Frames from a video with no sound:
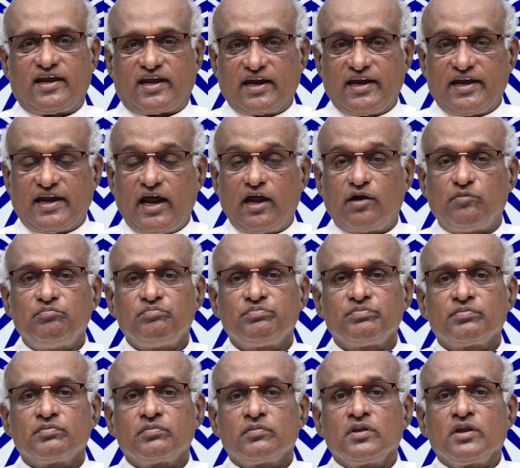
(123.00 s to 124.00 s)
இருக்கின்றார்
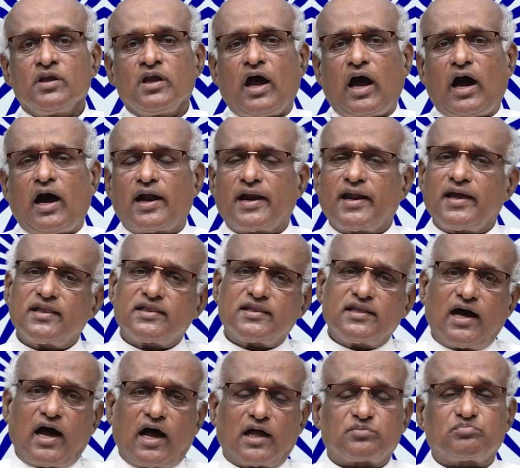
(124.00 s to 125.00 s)

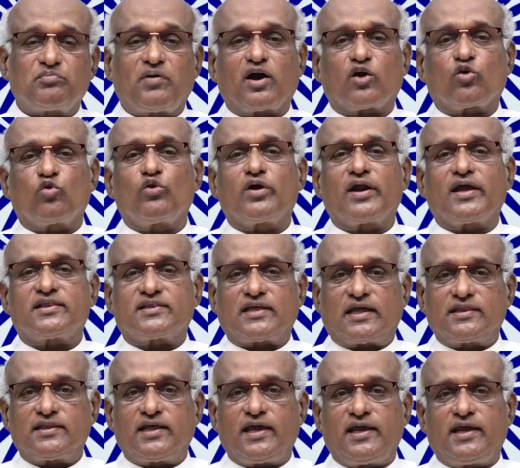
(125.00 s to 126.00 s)
அனைத்து ஆத்மாக்களுடைய
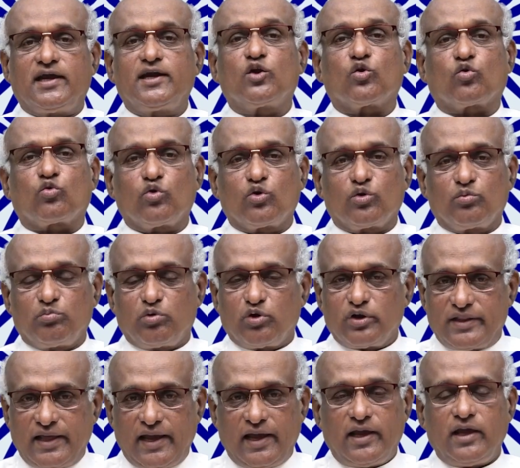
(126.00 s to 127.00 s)
தந்தை என்று
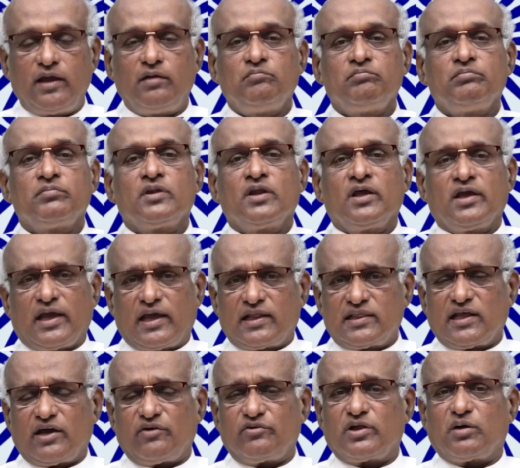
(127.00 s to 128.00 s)
கூறும்பொழுது
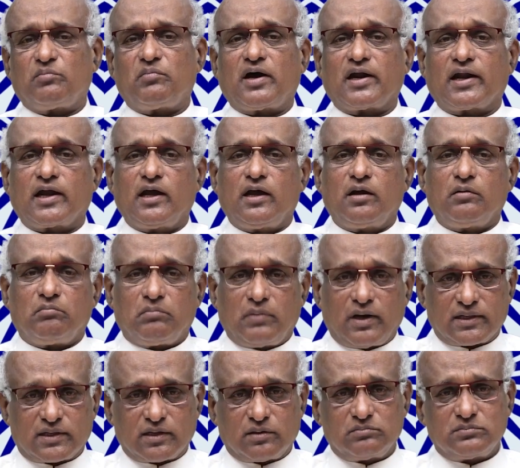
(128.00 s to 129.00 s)
எந்த விதமான
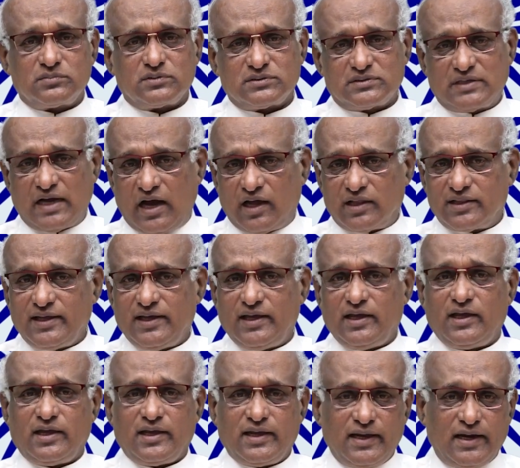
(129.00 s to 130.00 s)
மதம் ஜாதி
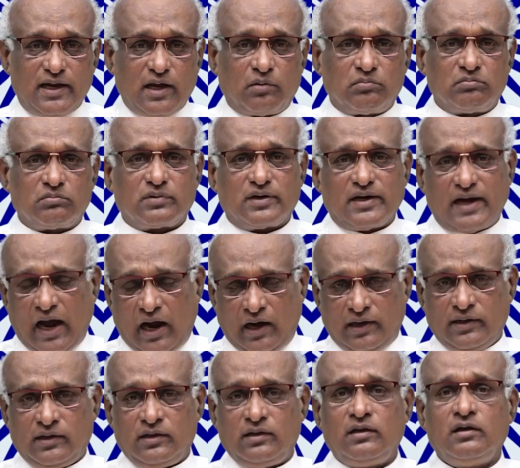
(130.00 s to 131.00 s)
இனம்
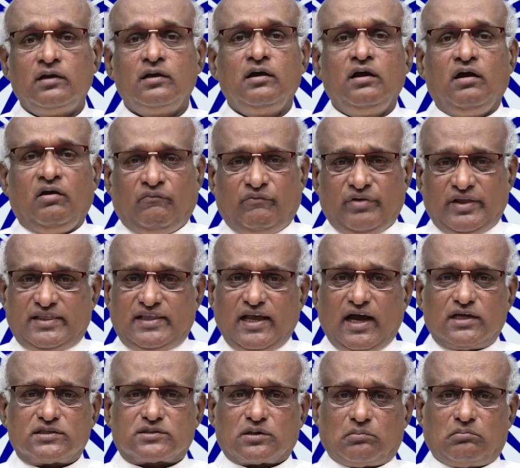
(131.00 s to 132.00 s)
நாடு
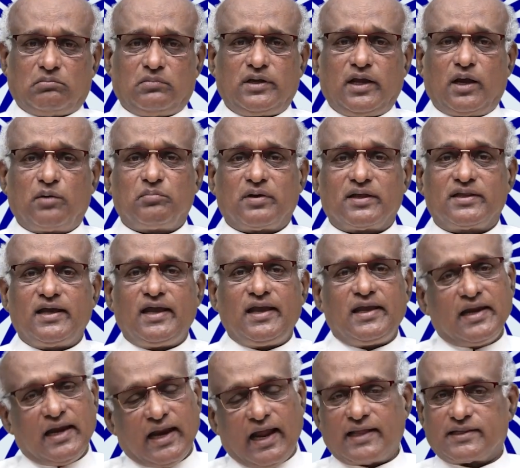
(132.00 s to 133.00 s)
வித்தியாசம் என்பது
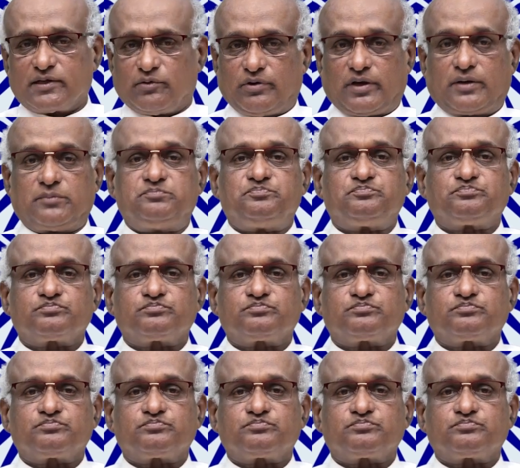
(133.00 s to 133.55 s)
இல்லாதவர்